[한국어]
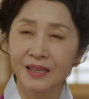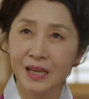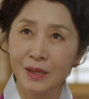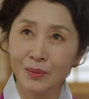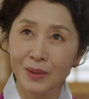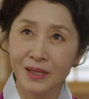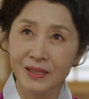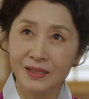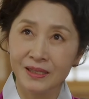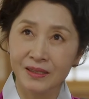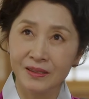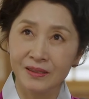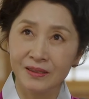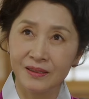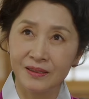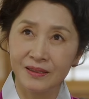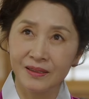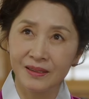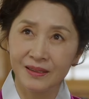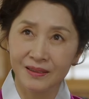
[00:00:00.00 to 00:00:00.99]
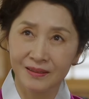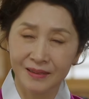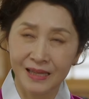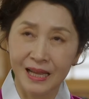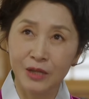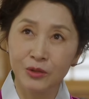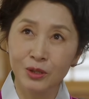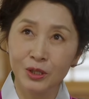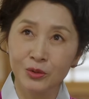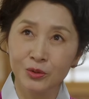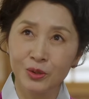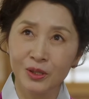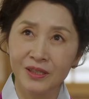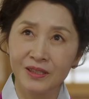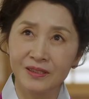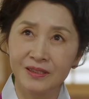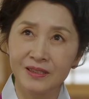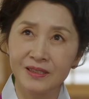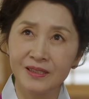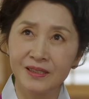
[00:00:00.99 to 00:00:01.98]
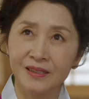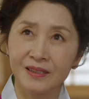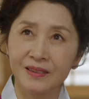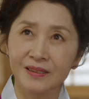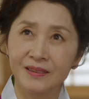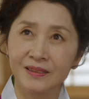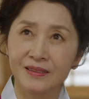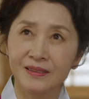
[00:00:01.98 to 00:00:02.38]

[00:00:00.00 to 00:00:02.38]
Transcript: 개발자를 나로 해도 되겠지?